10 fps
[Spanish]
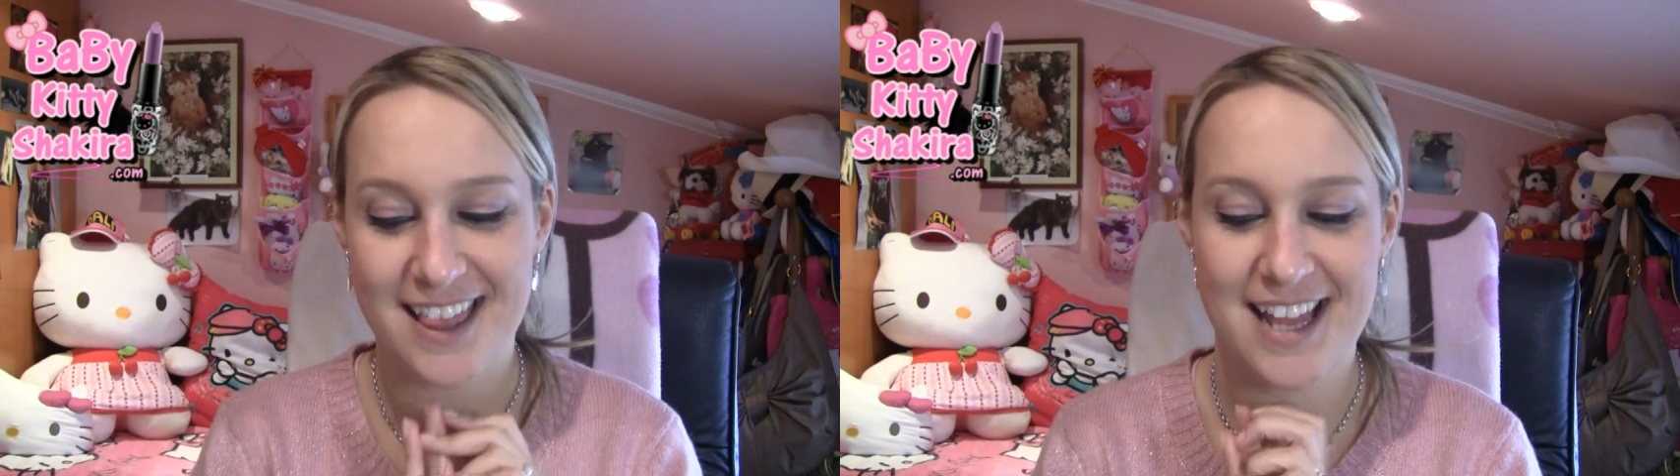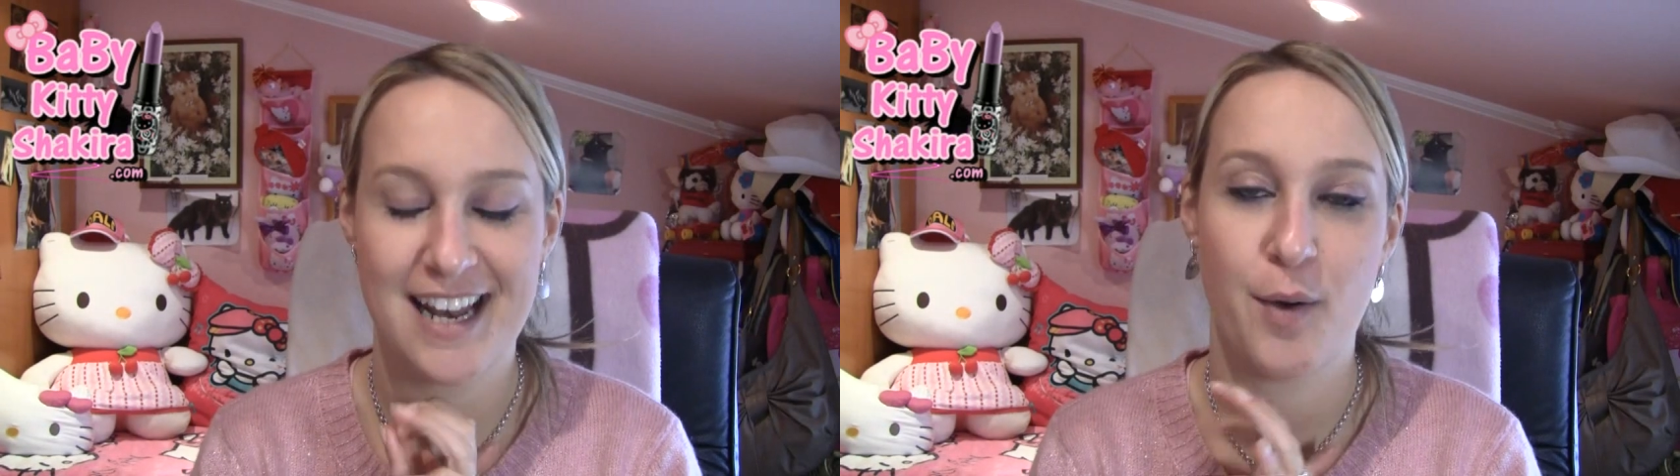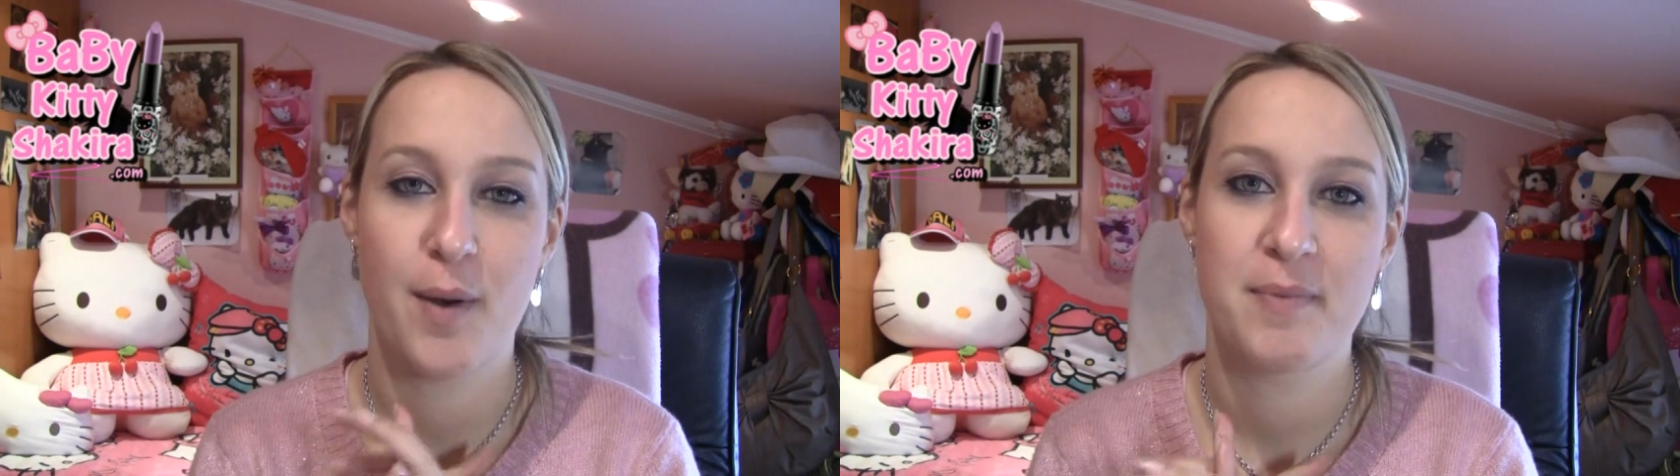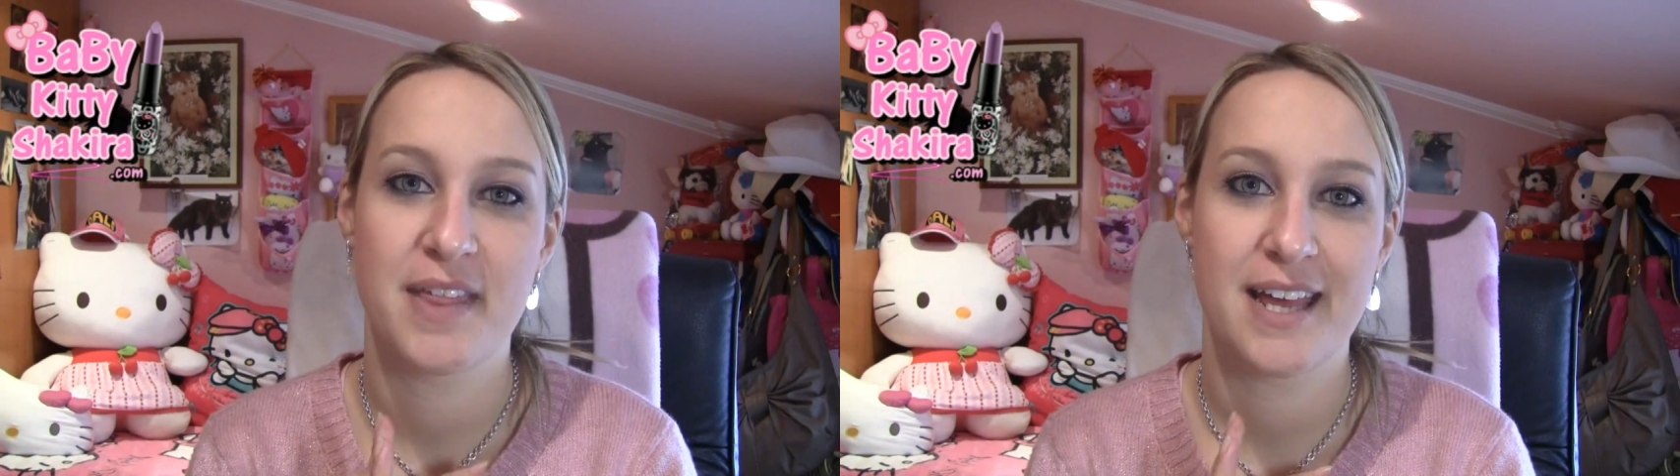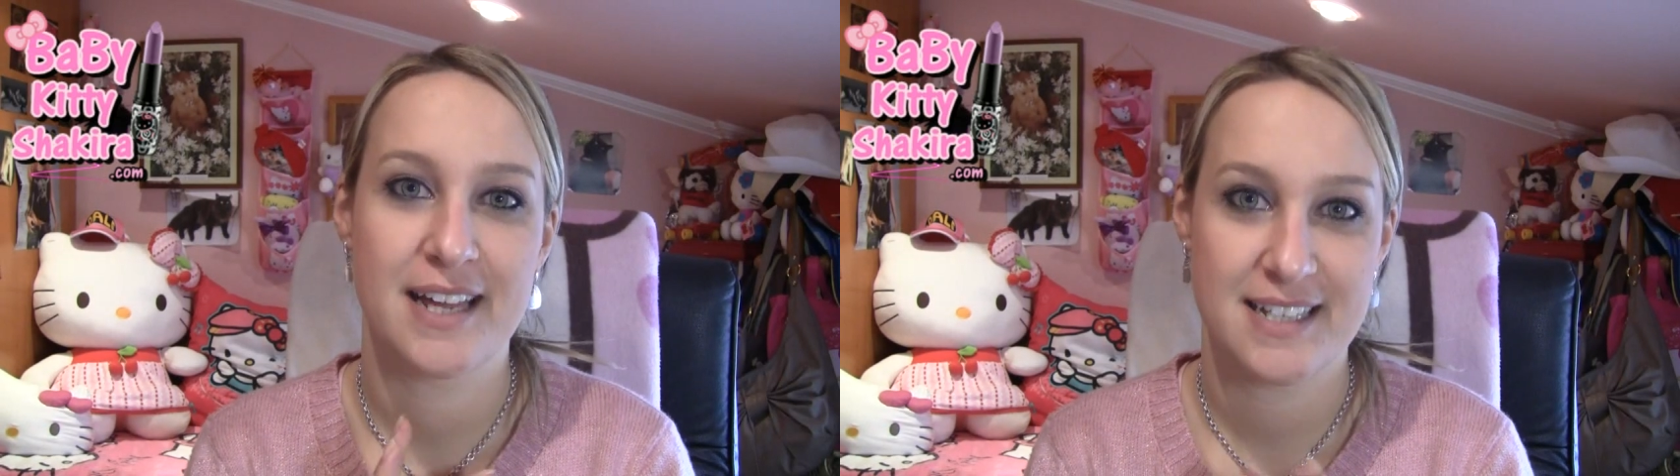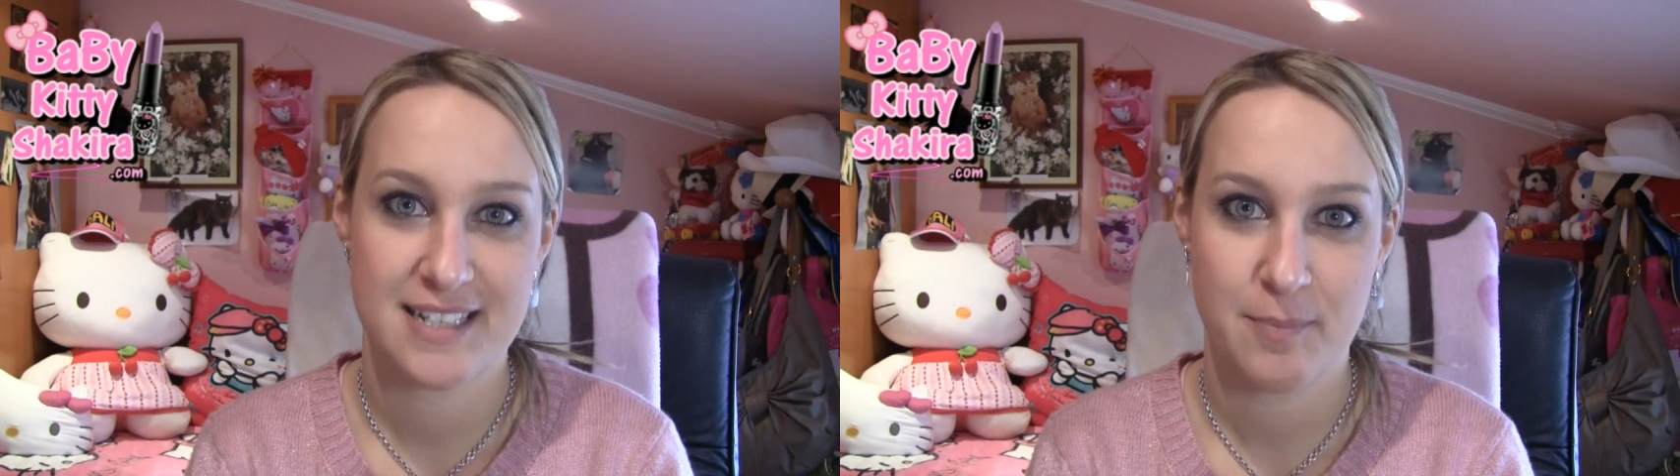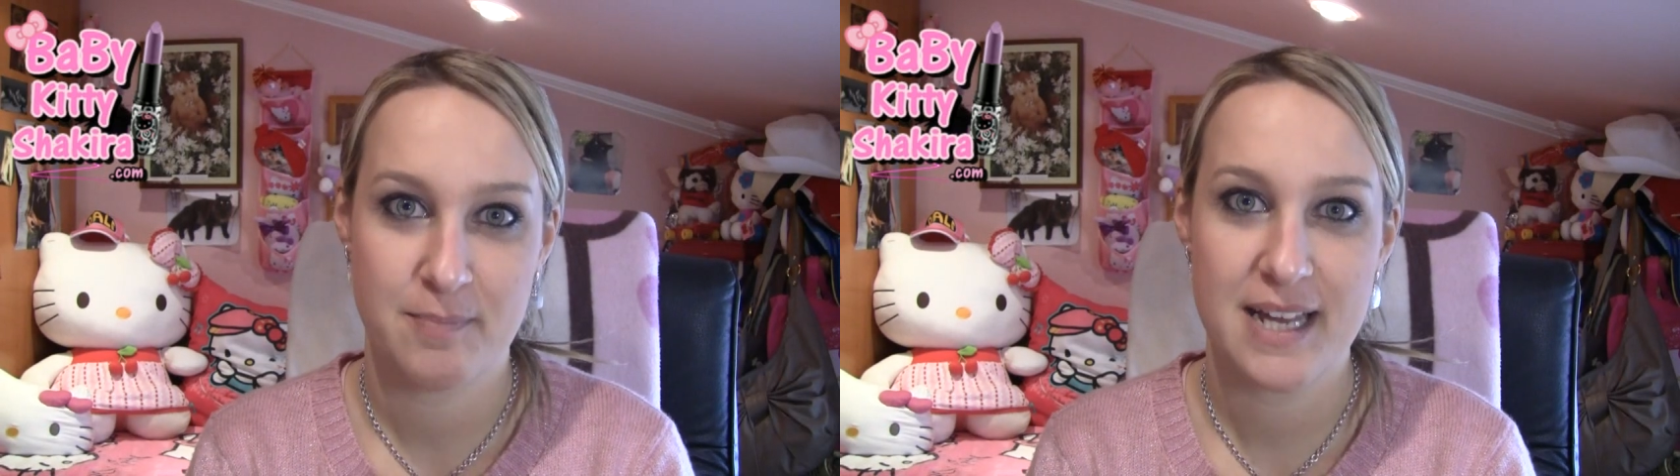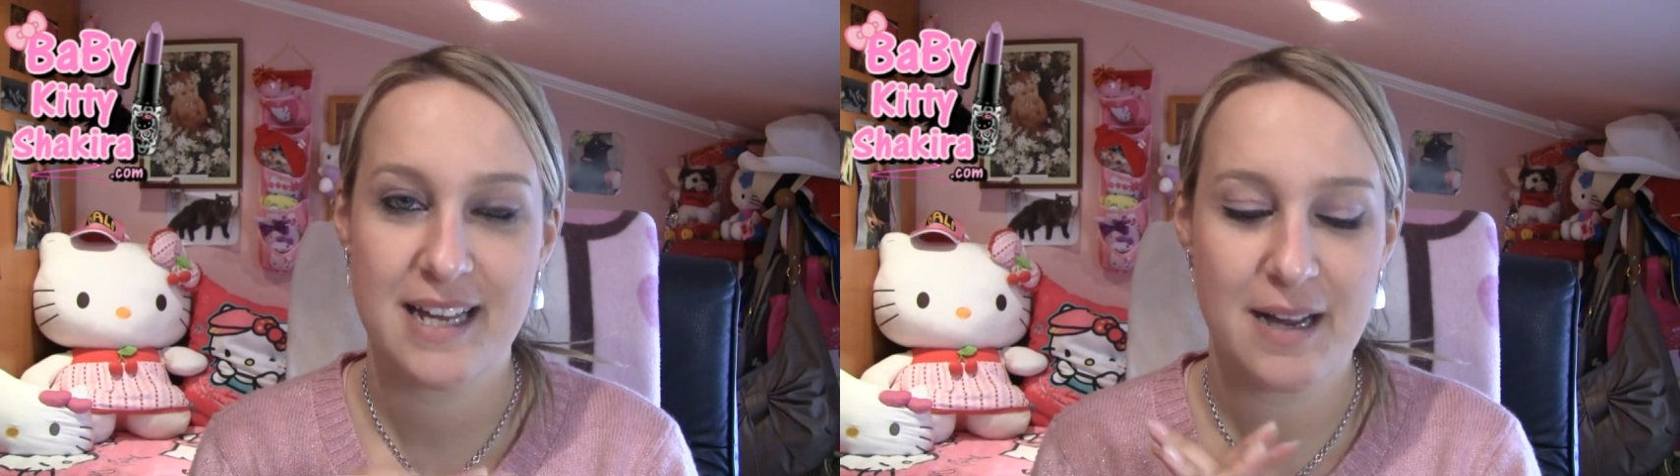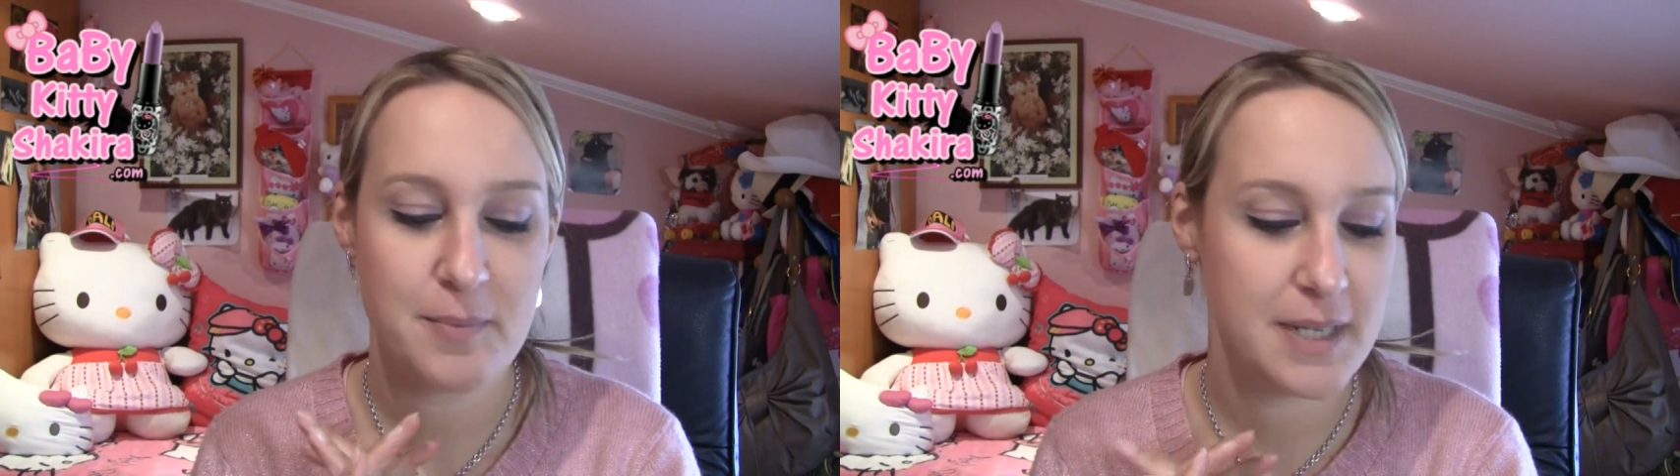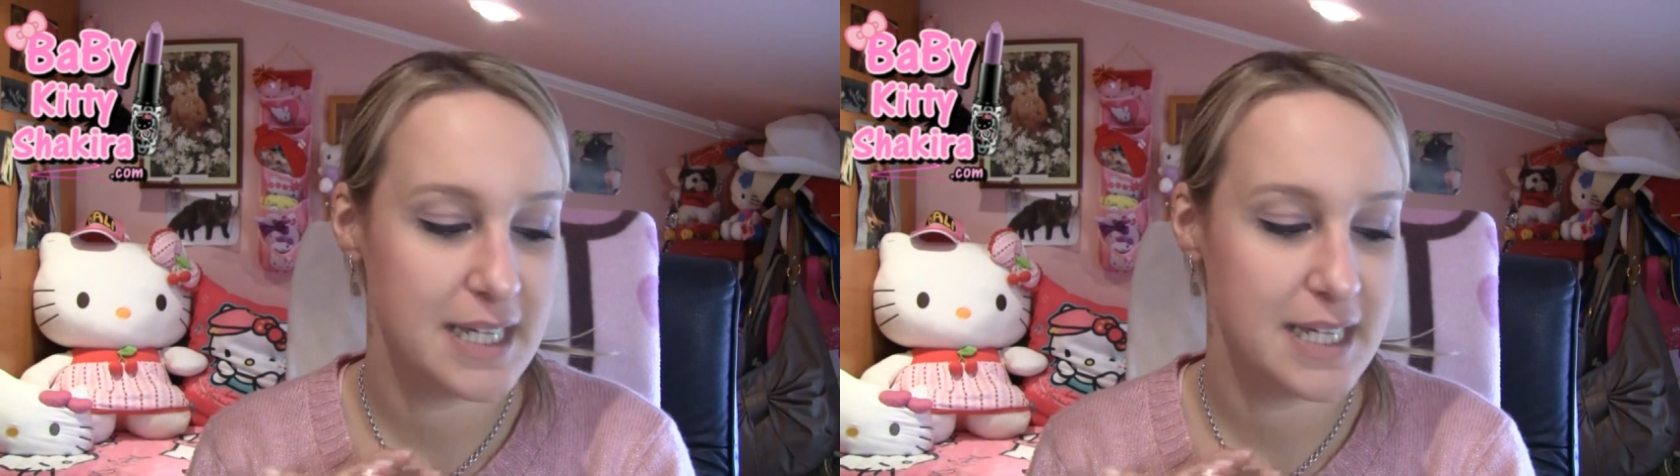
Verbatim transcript: de la web de Kiss and Makeup